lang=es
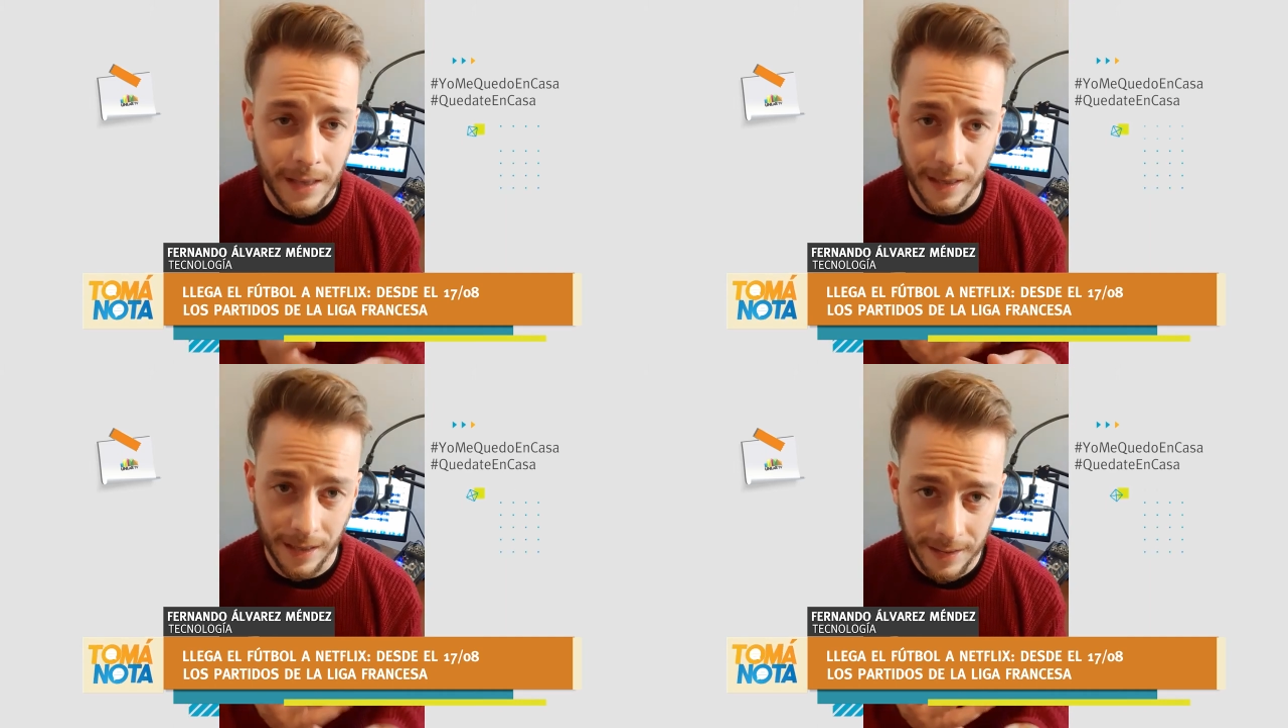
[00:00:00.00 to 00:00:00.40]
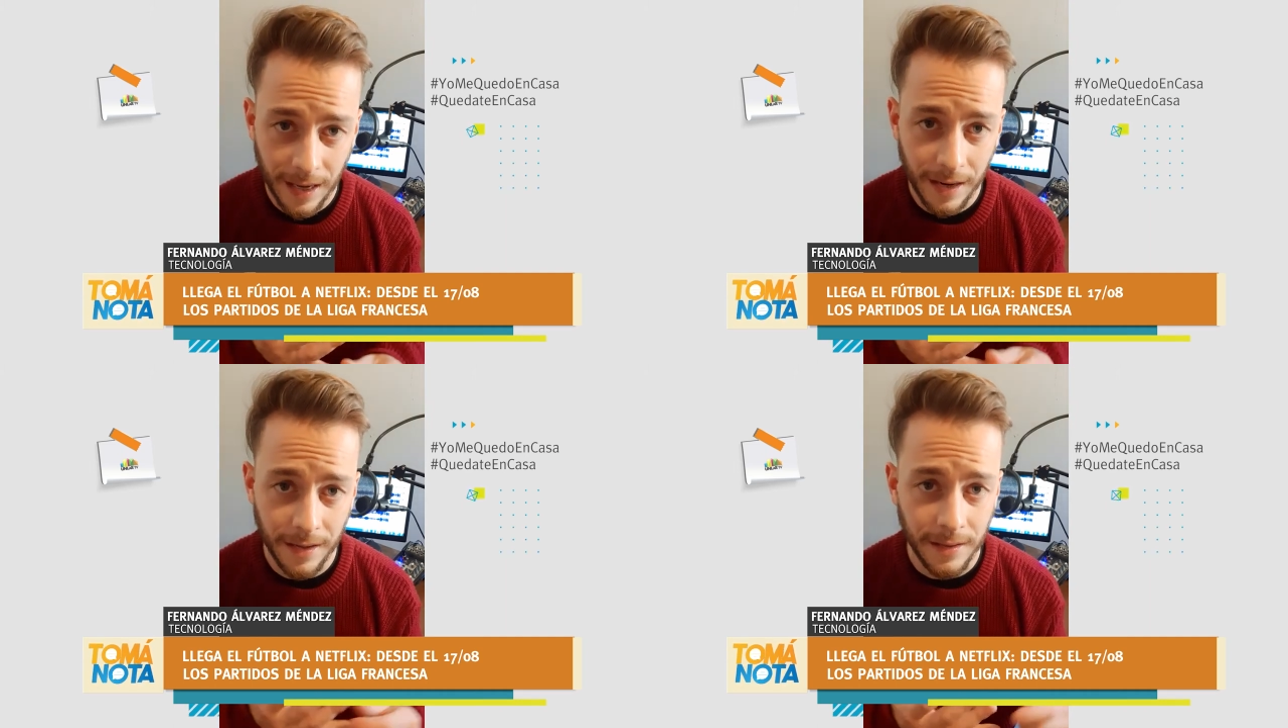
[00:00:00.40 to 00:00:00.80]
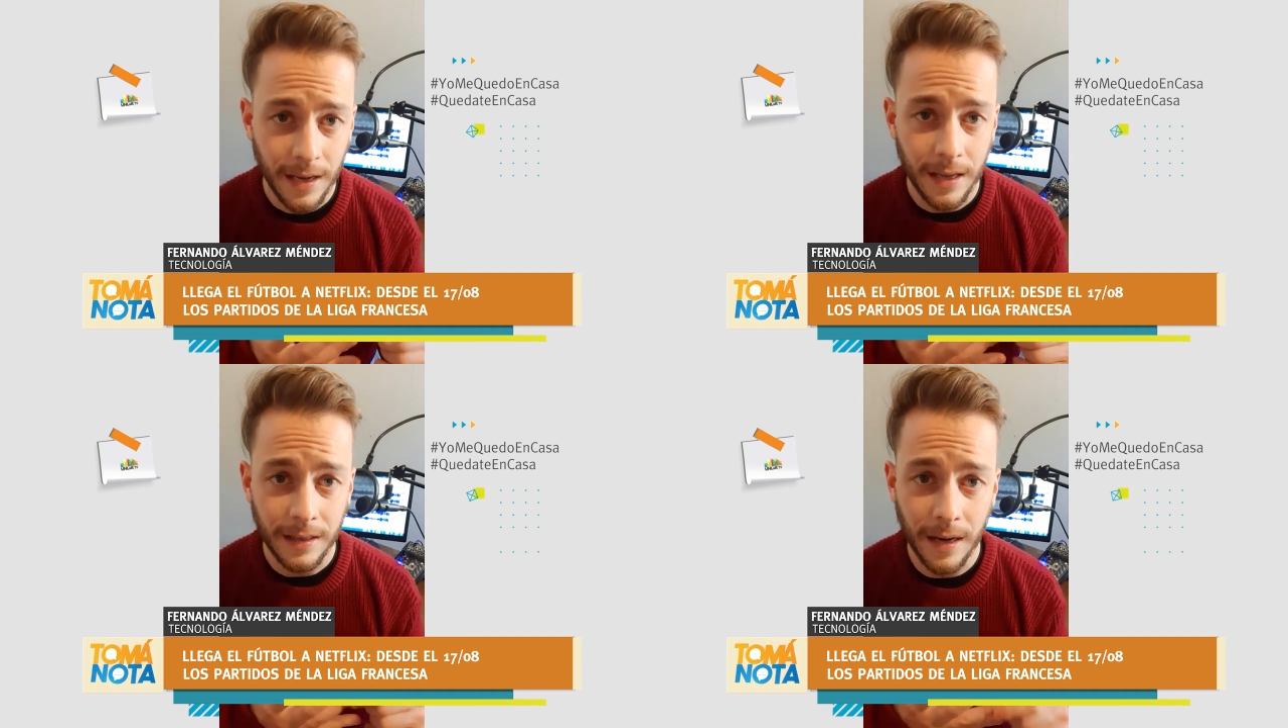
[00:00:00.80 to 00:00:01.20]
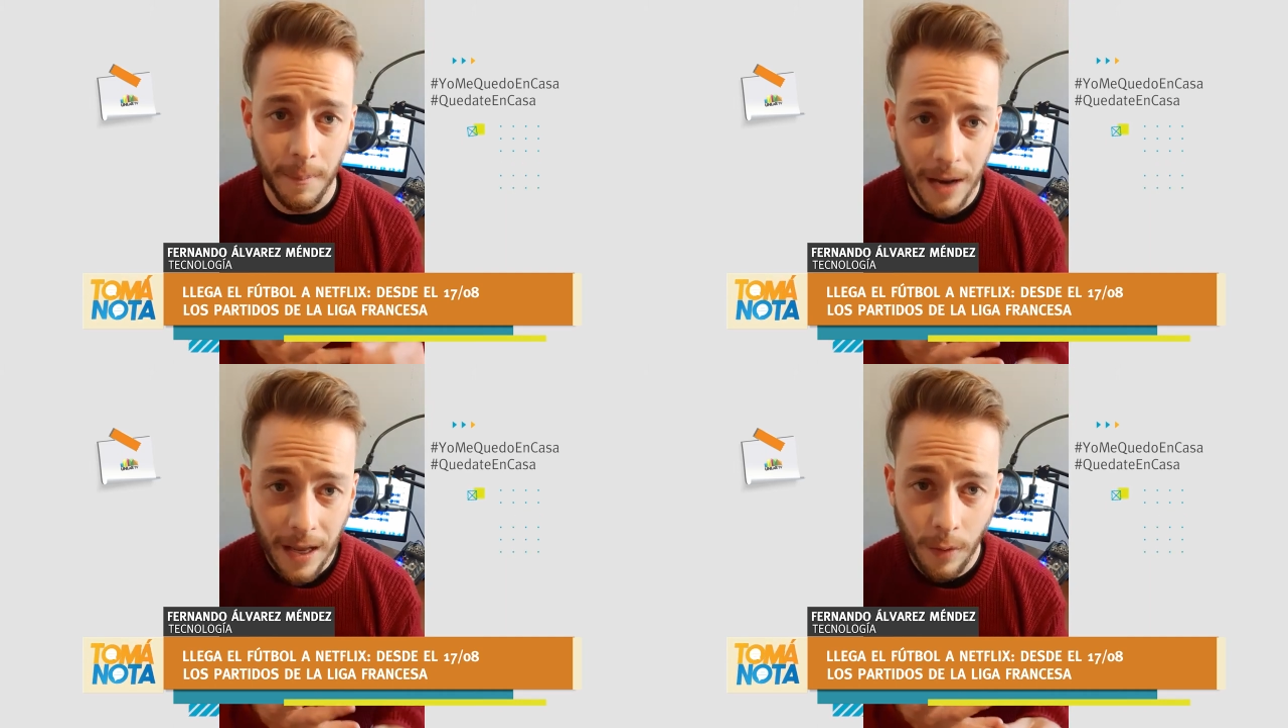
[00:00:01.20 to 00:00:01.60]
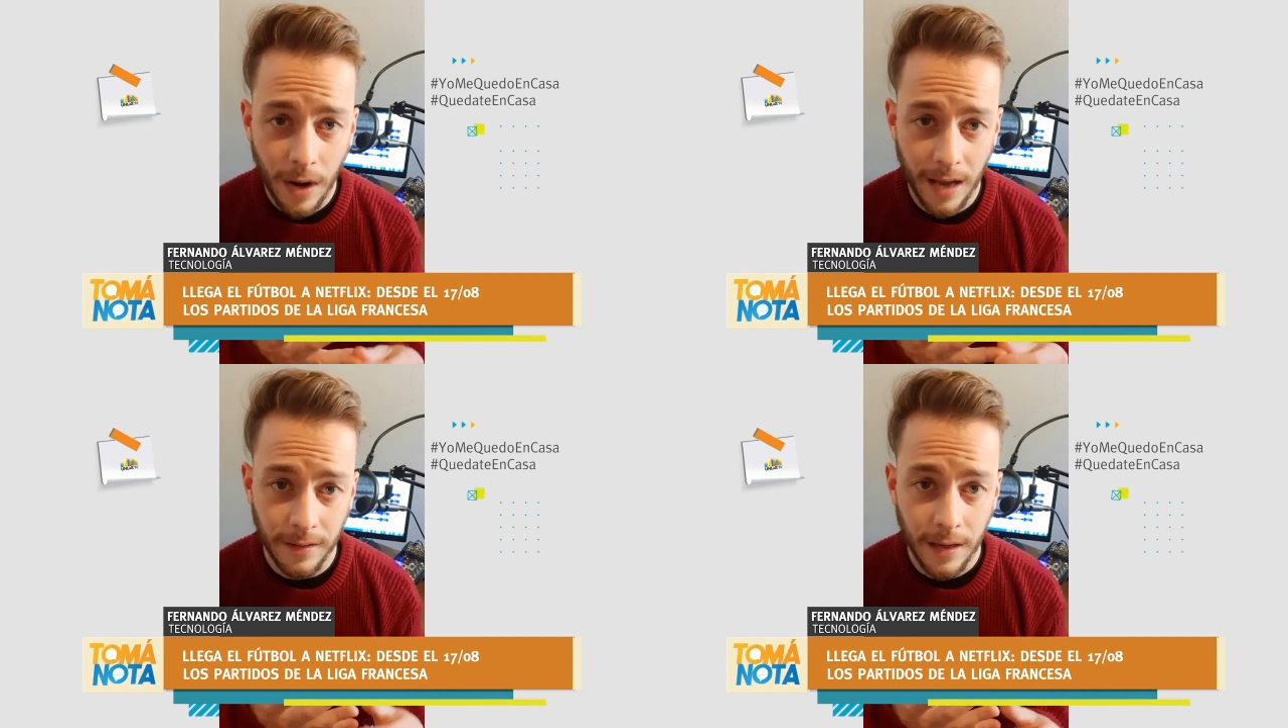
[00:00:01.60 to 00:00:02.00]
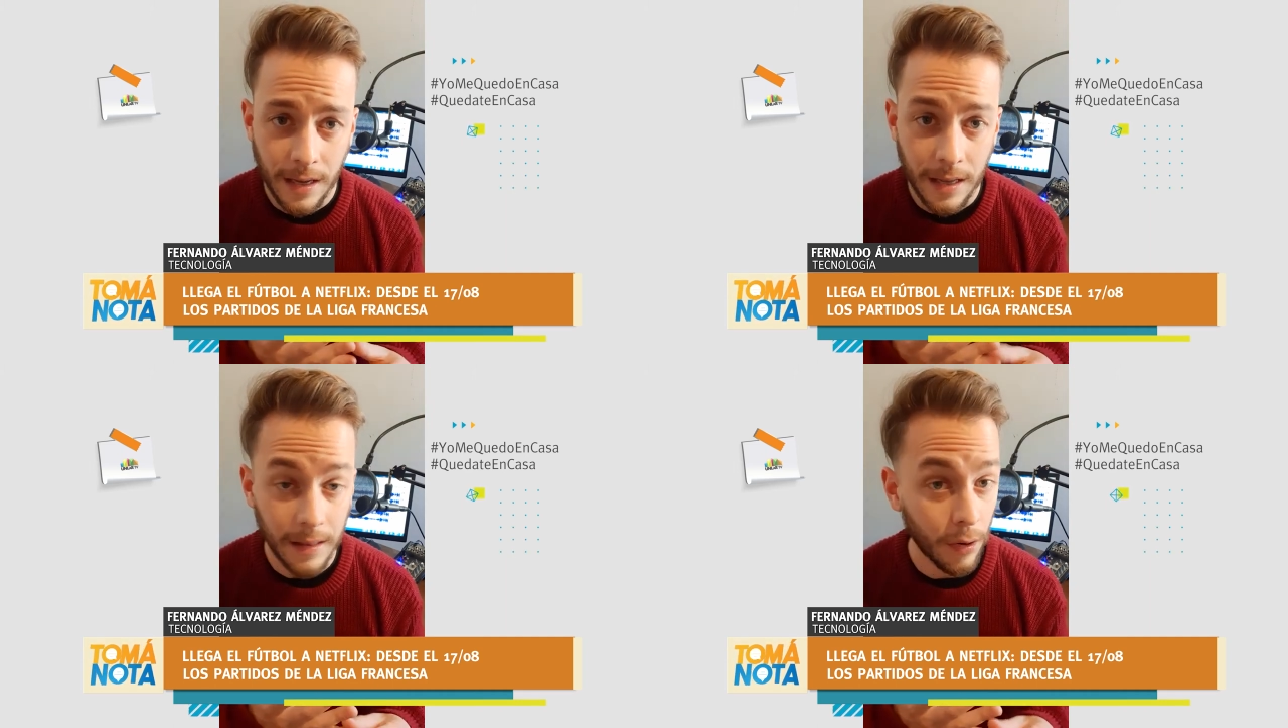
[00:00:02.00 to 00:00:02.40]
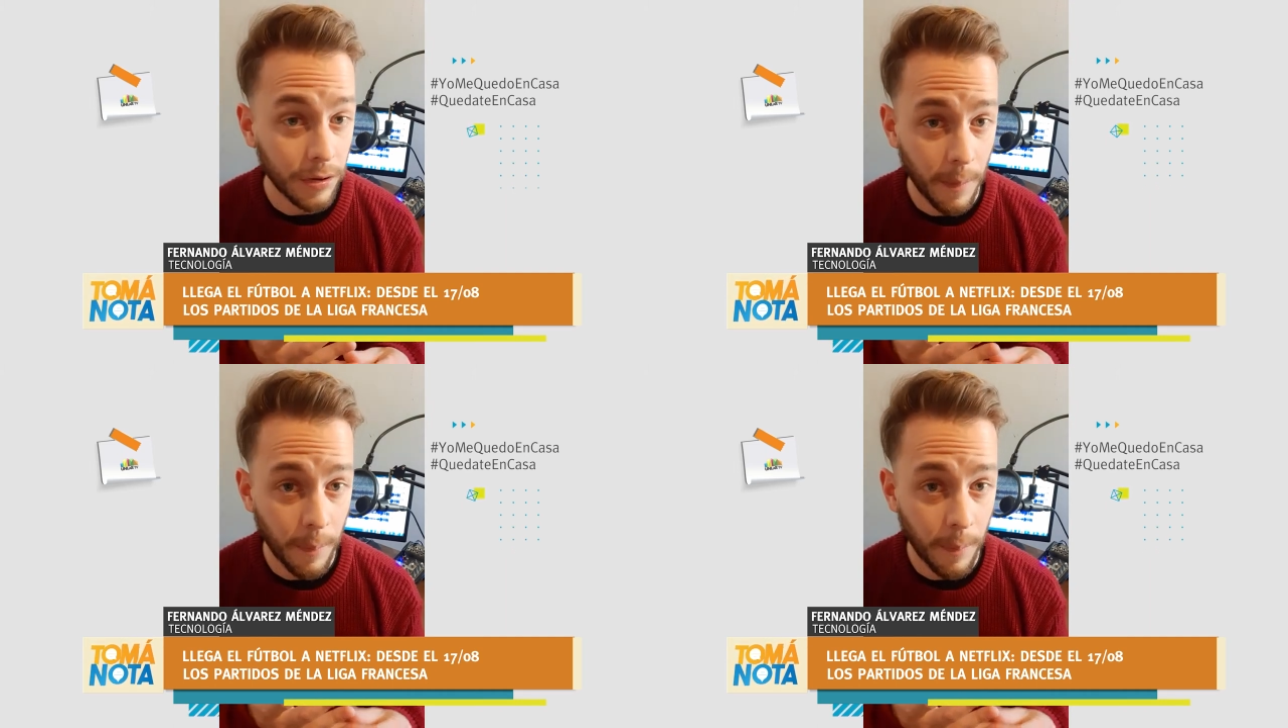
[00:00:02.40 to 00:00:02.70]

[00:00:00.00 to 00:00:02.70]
Tiene series, tiene películas, de otras